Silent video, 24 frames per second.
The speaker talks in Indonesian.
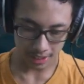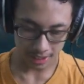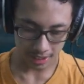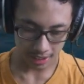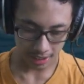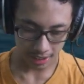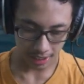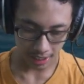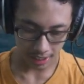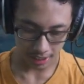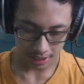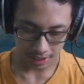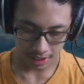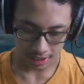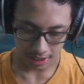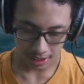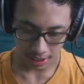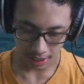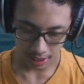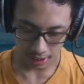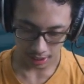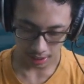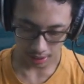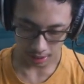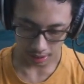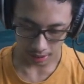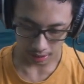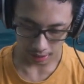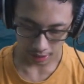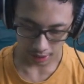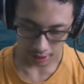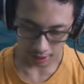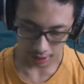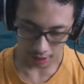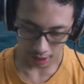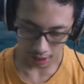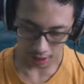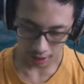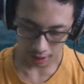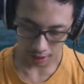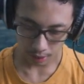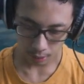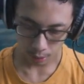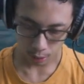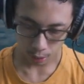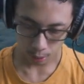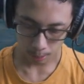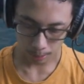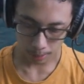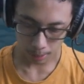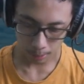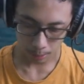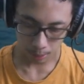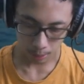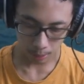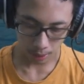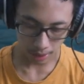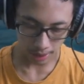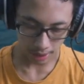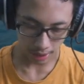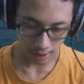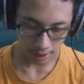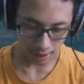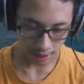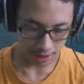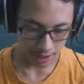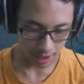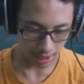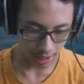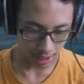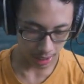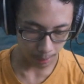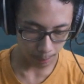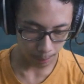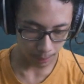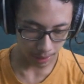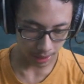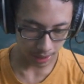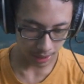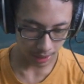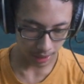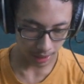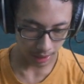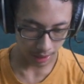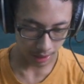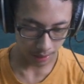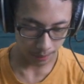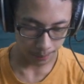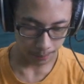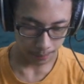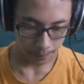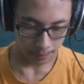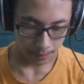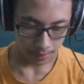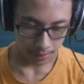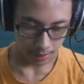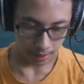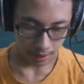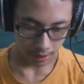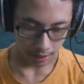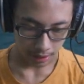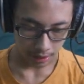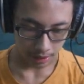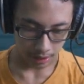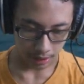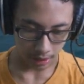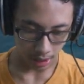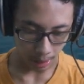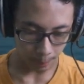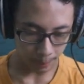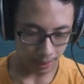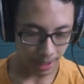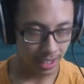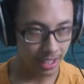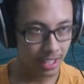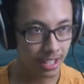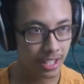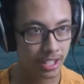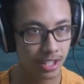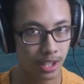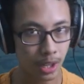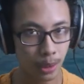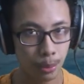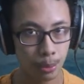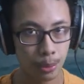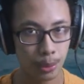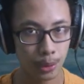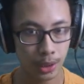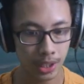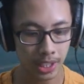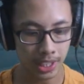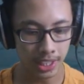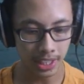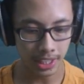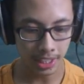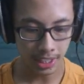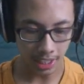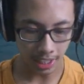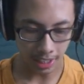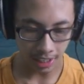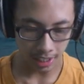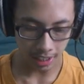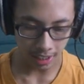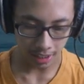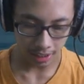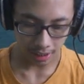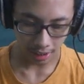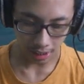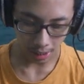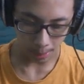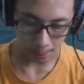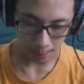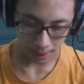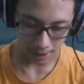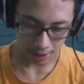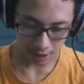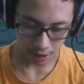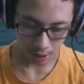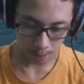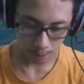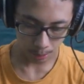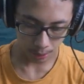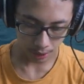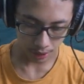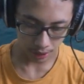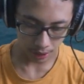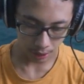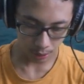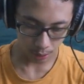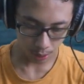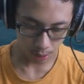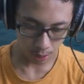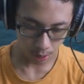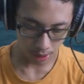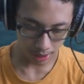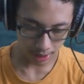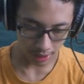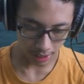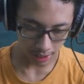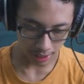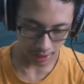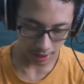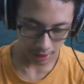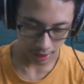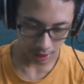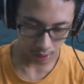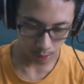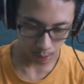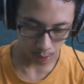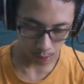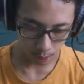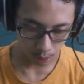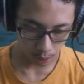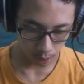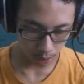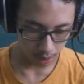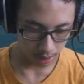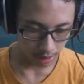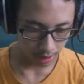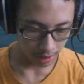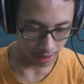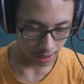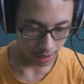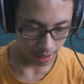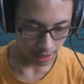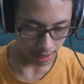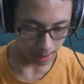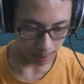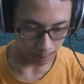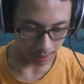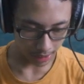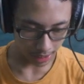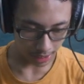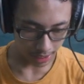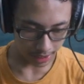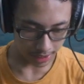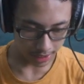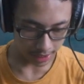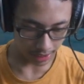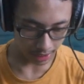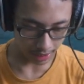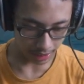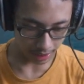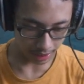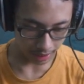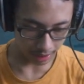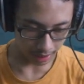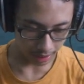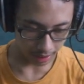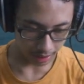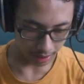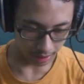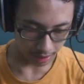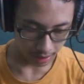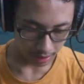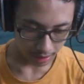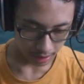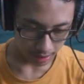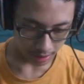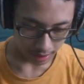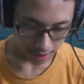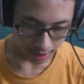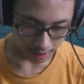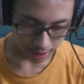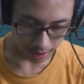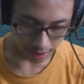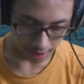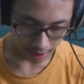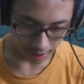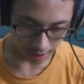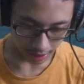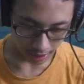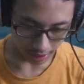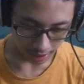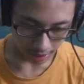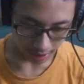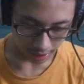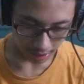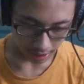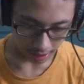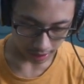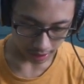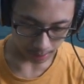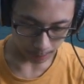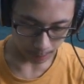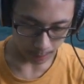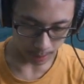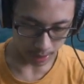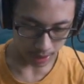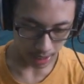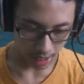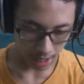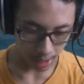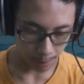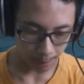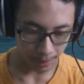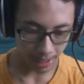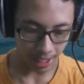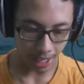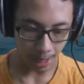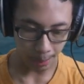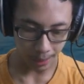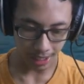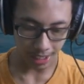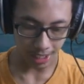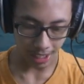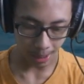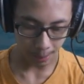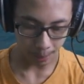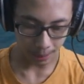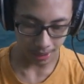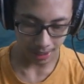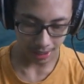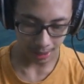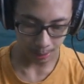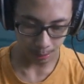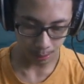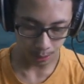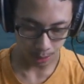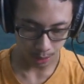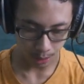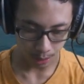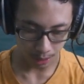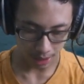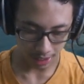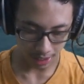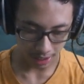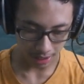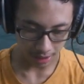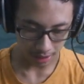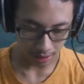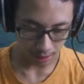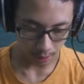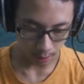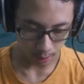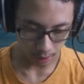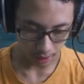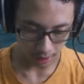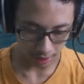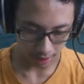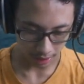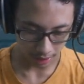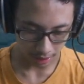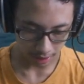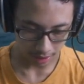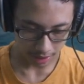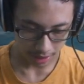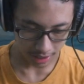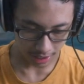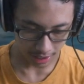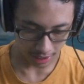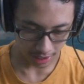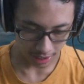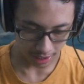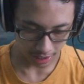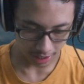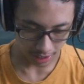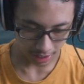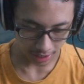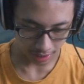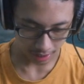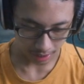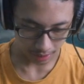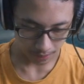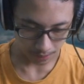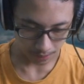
sih dan di sini kita akan coba menggunakan si kapal apa serbu ini karena kapal serbu ini tujuannya adalah untuk menghajar si pesa, apa kapal-kapal musuh ya Oke, si intinya.